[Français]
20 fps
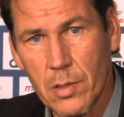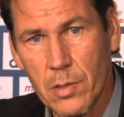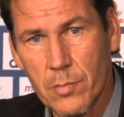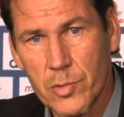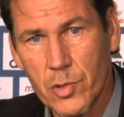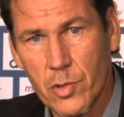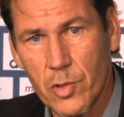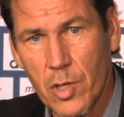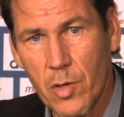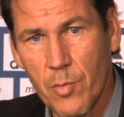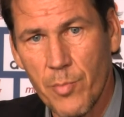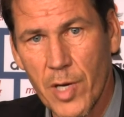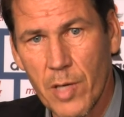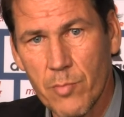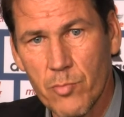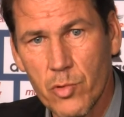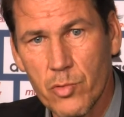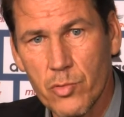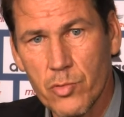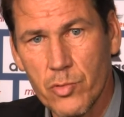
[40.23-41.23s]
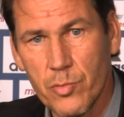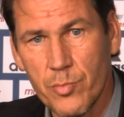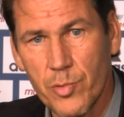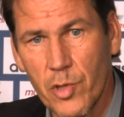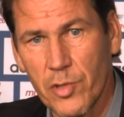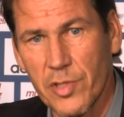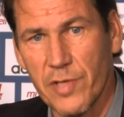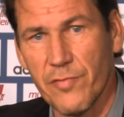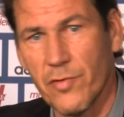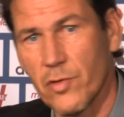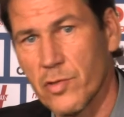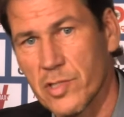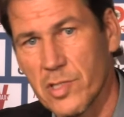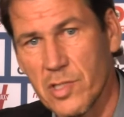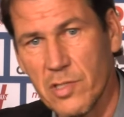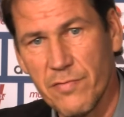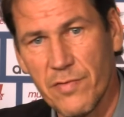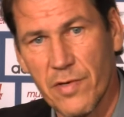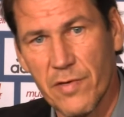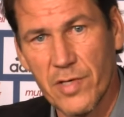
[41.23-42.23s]
parce que là, on parle beaucoup du plan
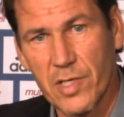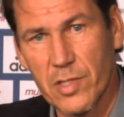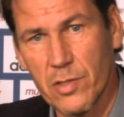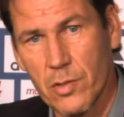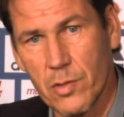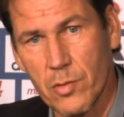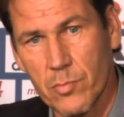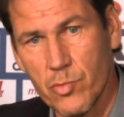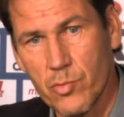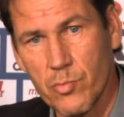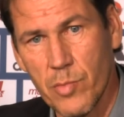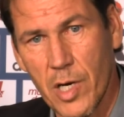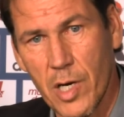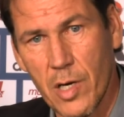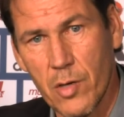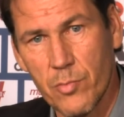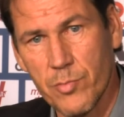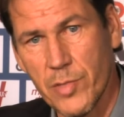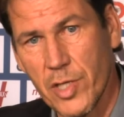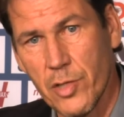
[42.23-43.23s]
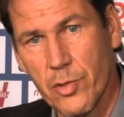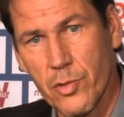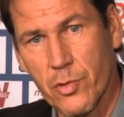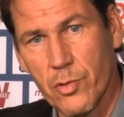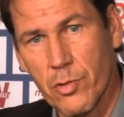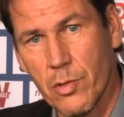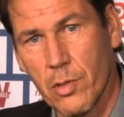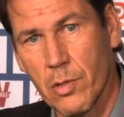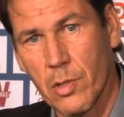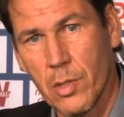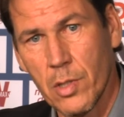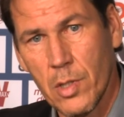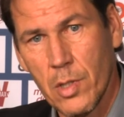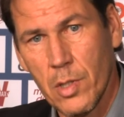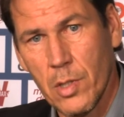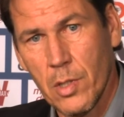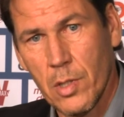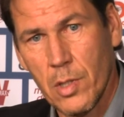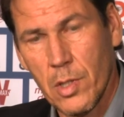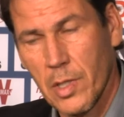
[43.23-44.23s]
défensif avec Bouba au milieu
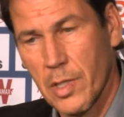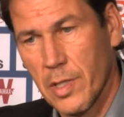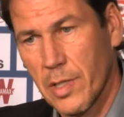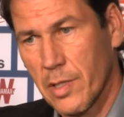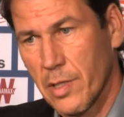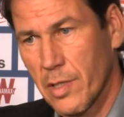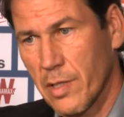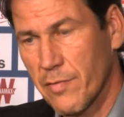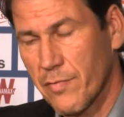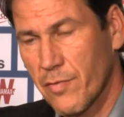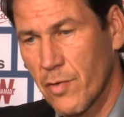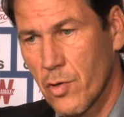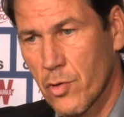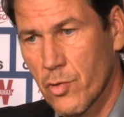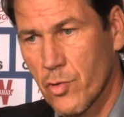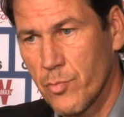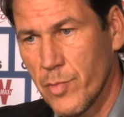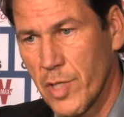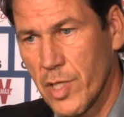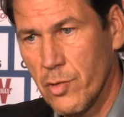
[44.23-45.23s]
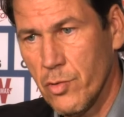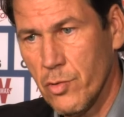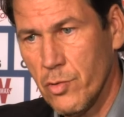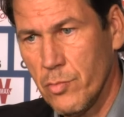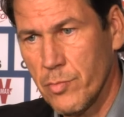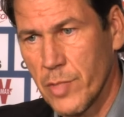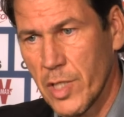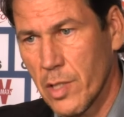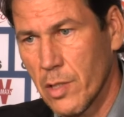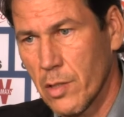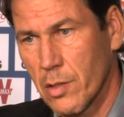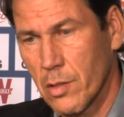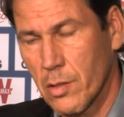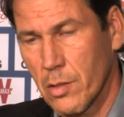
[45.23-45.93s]
et, et, Franck au milieu, mais